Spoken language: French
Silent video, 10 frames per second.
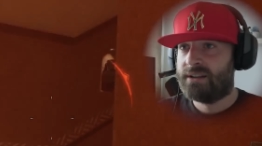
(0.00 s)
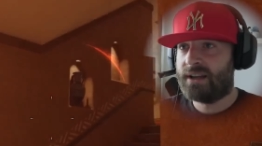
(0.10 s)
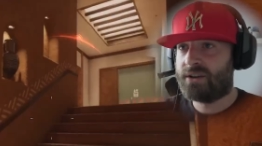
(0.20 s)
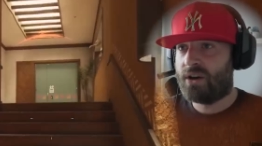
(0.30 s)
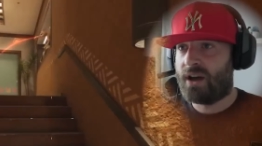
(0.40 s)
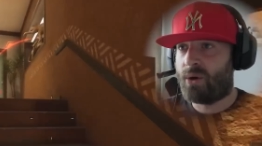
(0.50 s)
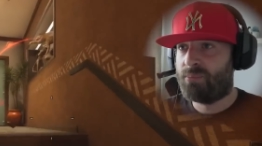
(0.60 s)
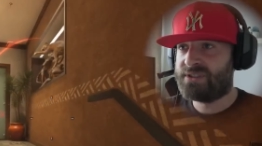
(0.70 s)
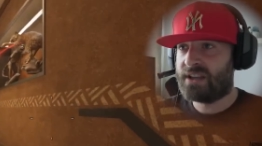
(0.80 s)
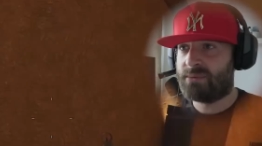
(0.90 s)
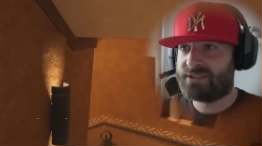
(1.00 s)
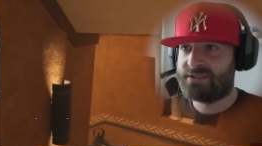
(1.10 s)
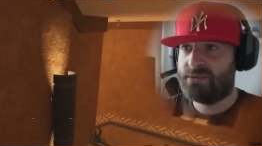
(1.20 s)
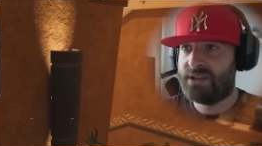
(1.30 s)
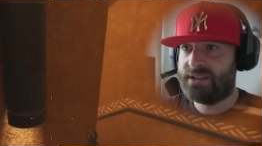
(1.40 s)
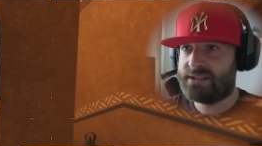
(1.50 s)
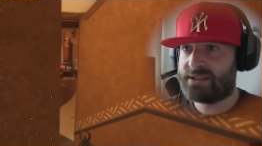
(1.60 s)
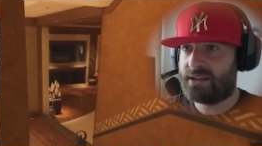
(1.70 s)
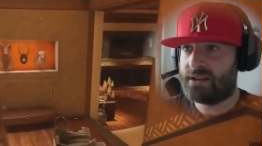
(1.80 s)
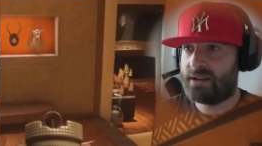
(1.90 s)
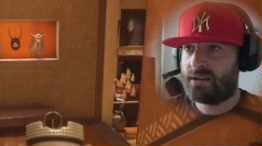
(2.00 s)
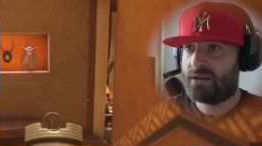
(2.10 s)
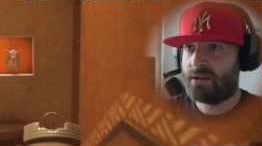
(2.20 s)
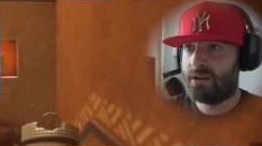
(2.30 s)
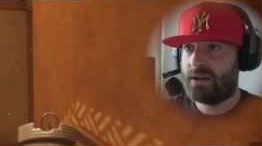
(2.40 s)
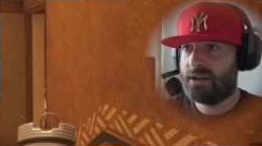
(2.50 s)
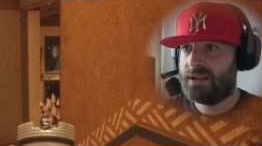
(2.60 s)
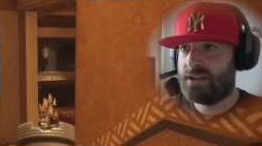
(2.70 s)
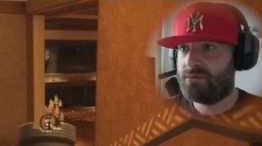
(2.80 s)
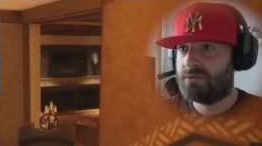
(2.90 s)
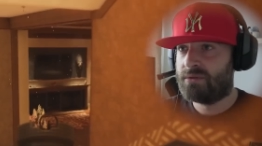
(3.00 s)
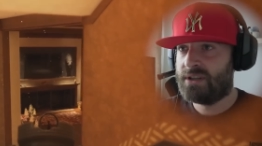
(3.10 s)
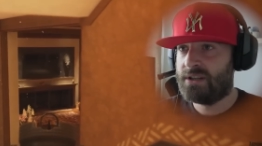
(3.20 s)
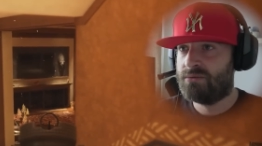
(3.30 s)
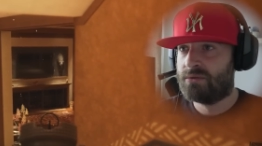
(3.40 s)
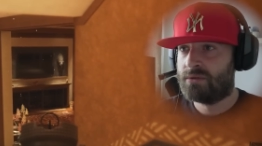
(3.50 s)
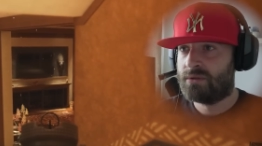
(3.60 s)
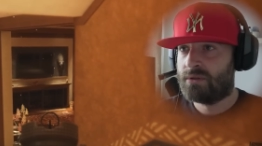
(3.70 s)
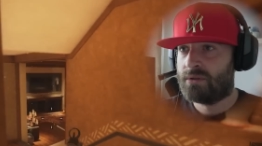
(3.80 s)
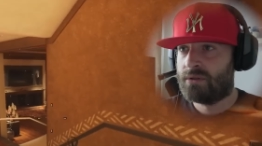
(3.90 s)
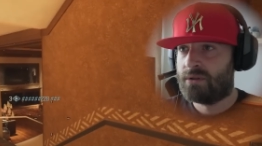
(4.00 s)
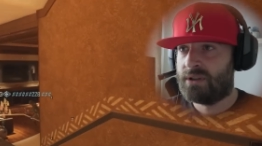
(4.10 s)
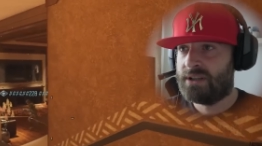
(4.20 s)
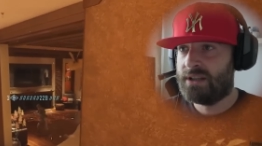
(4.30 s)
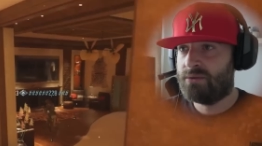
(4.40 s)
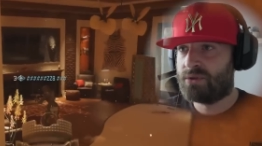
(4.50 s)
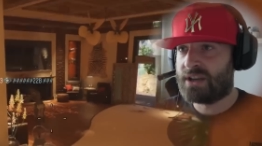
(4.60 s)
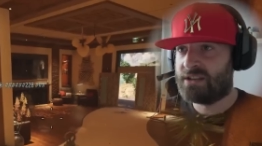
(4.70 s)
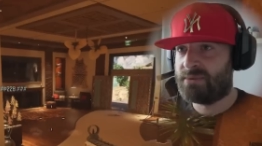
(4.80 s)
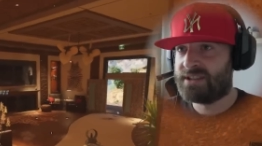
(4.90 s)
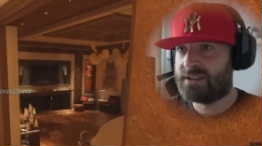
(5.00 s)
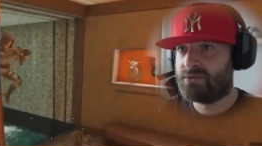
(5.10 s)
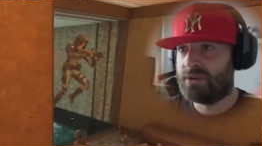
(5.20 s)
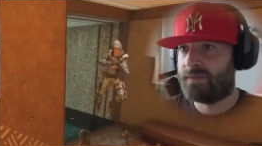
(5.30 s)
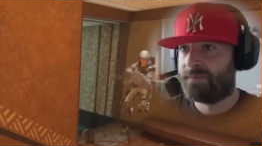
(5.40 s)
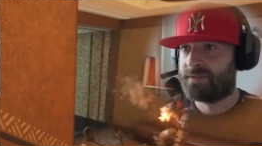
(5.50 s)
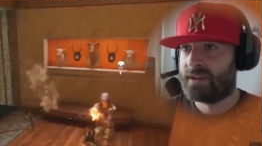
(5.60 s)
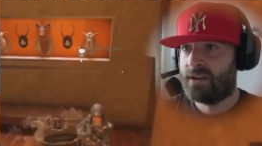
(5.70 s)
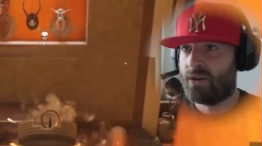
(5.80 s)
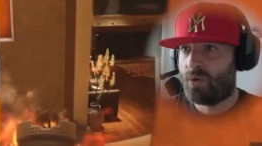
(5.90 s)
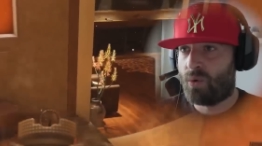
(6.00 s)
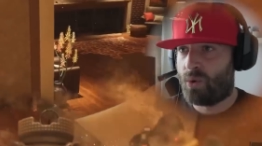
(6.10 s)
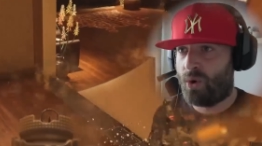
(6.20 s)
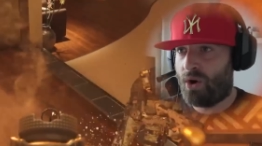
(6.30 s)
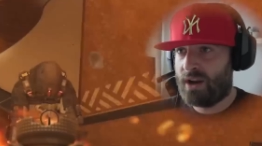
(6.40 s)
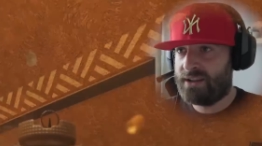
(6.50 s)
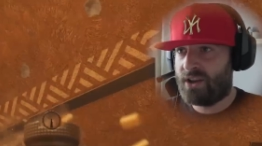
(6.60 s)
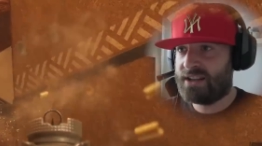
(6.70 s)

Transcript: D'accord. Ah, en plus, avec ma sensibilité, ça... Il est où Il est où Il est où le gars qui m'a tiré dessus, là Oh, non,